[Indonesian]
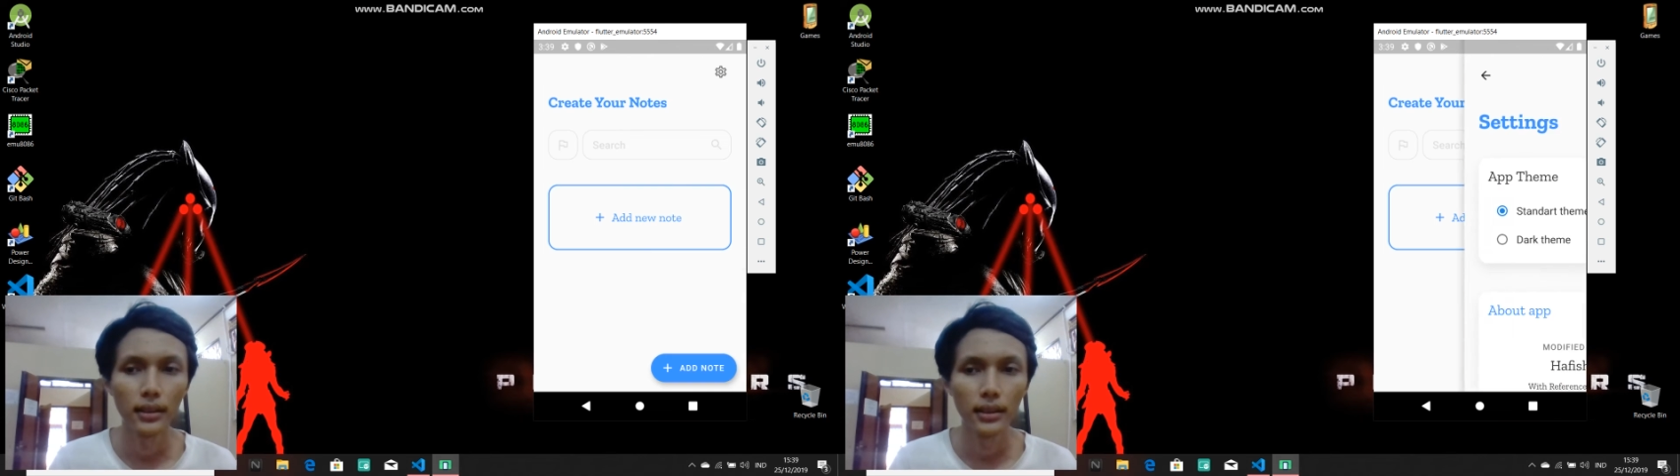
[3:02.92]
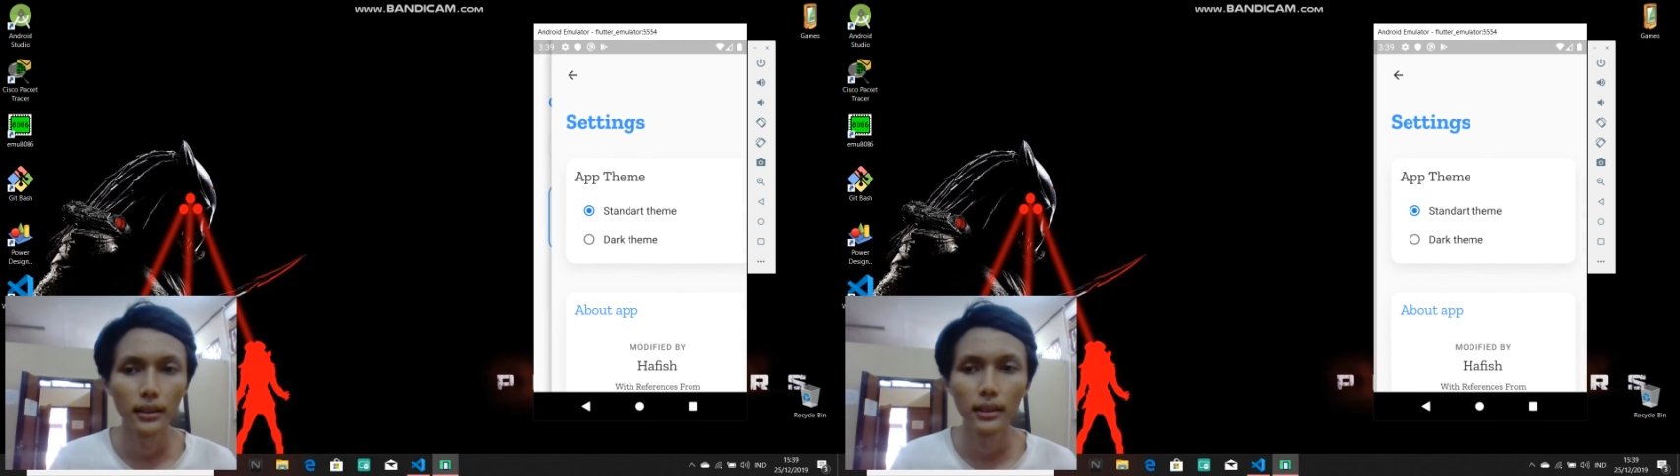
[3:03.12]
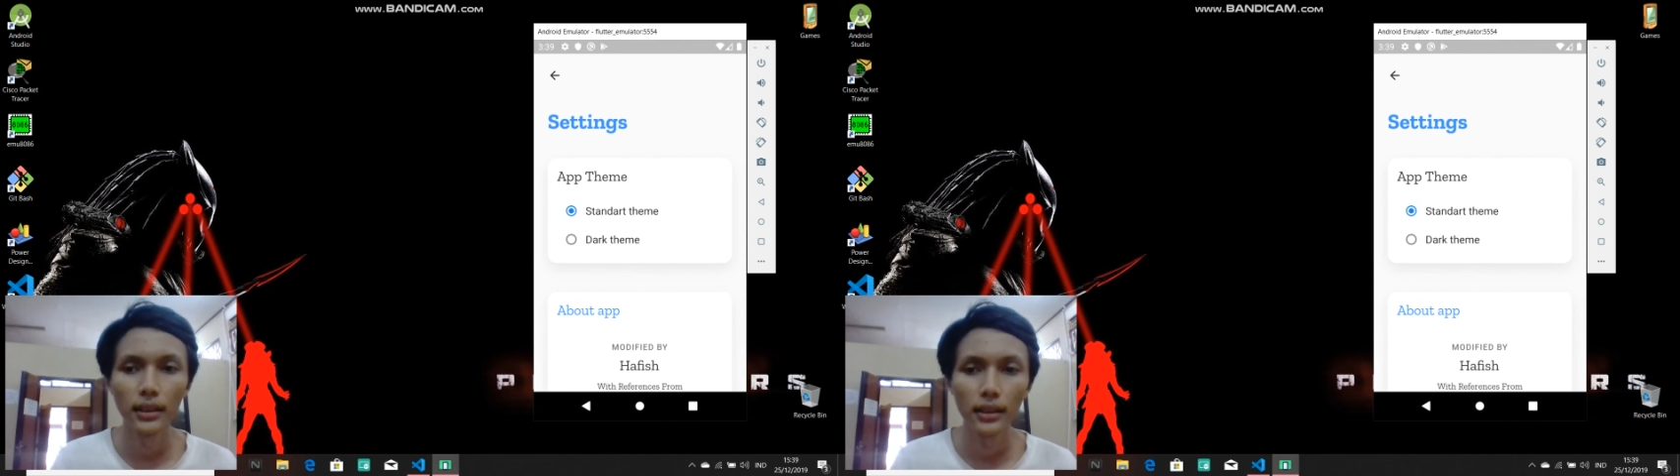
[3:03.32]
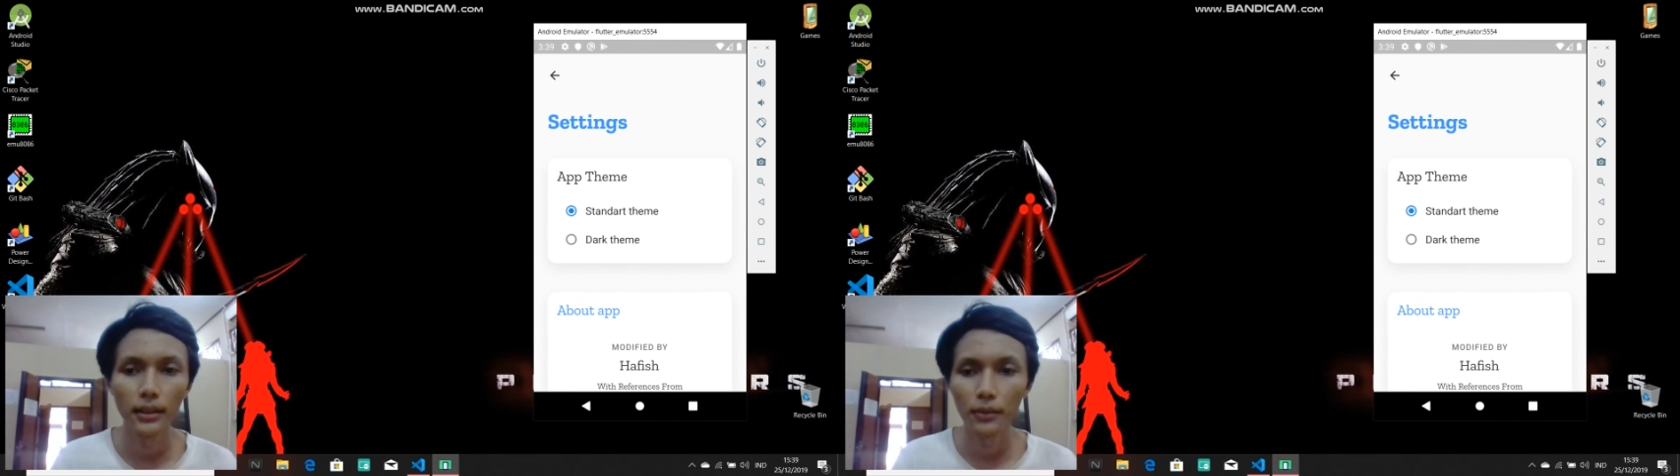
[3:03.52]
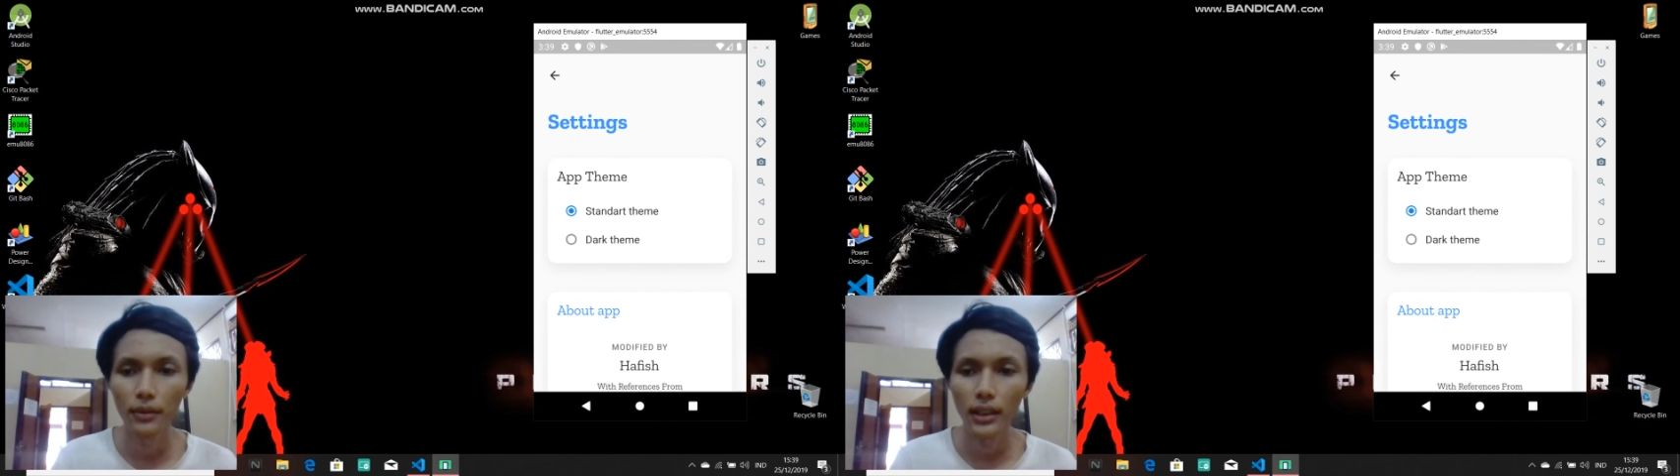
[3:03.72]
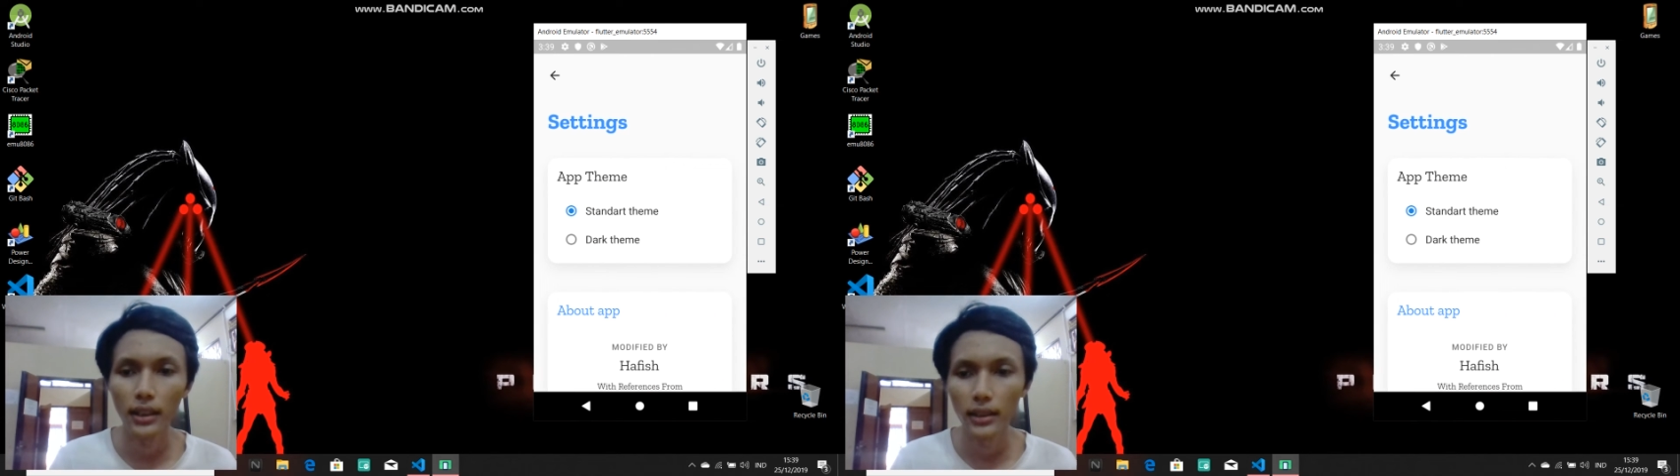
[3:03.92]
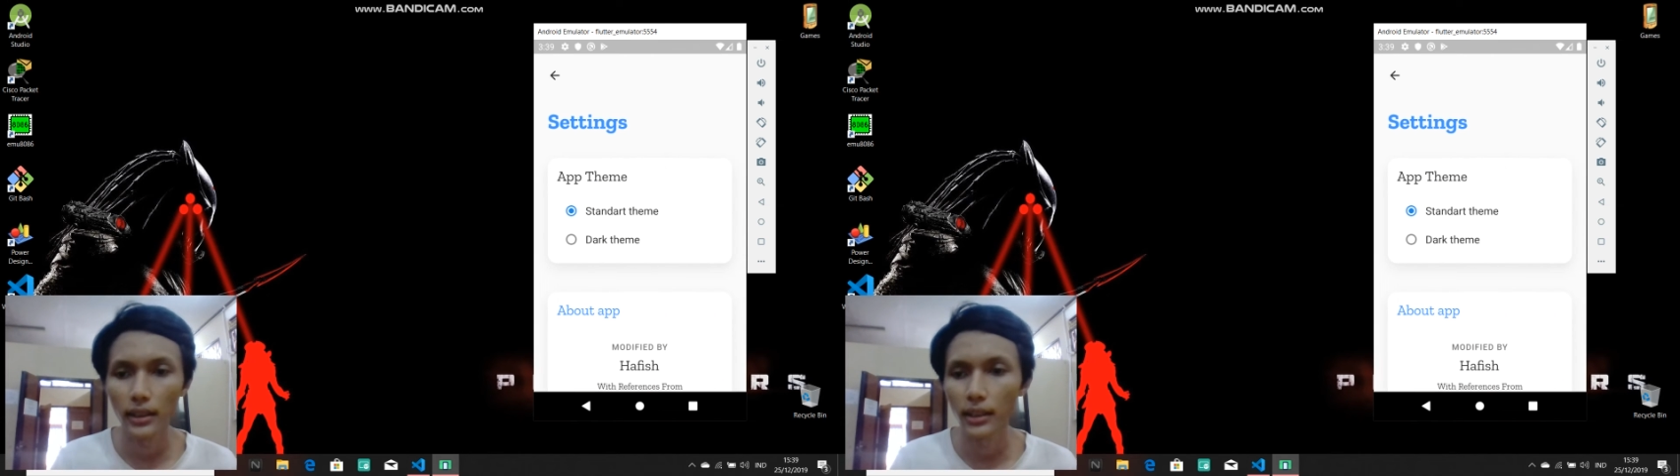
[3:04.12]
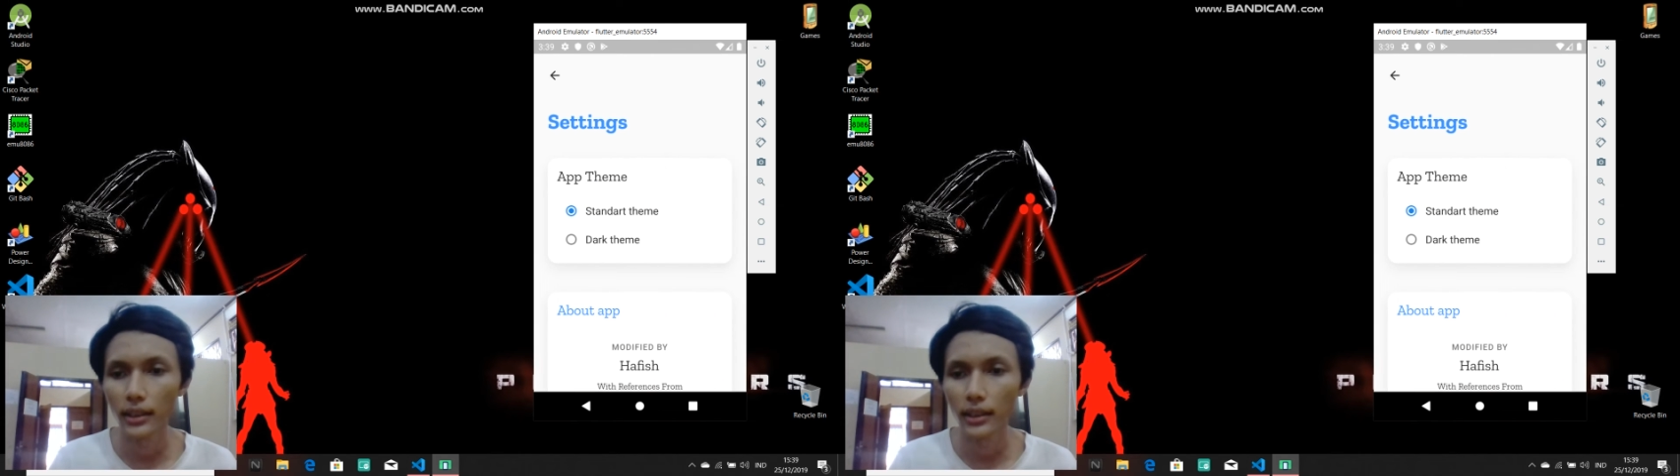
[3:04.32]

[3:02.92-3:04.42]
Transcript: Di sini kita menggunakan standar